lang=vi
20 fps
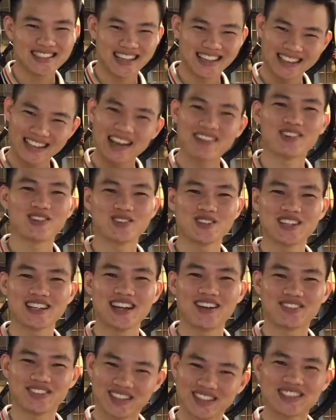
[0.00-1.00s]
dán tem thì
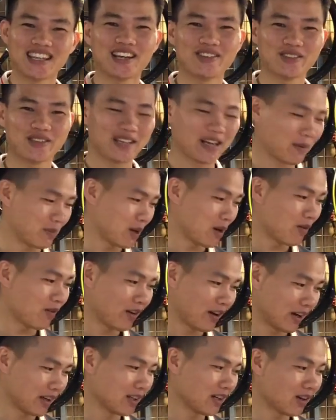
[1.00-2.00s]
chuyên nghiệp sơn xe chuyên nghiệp nhưng
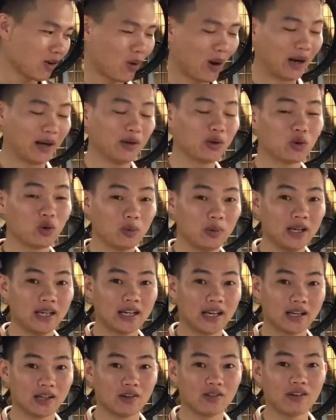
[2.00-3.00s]
mà về những khoản
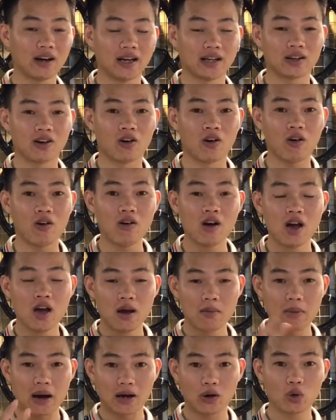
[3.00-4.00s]
YouTube này thì cũng phải có
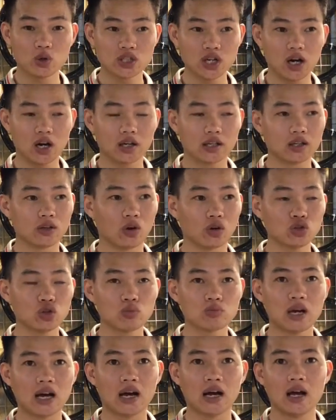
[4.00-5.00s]
bạn hỗ trợ thì nói
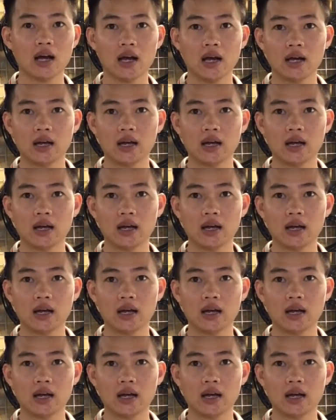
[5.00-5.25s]
chung là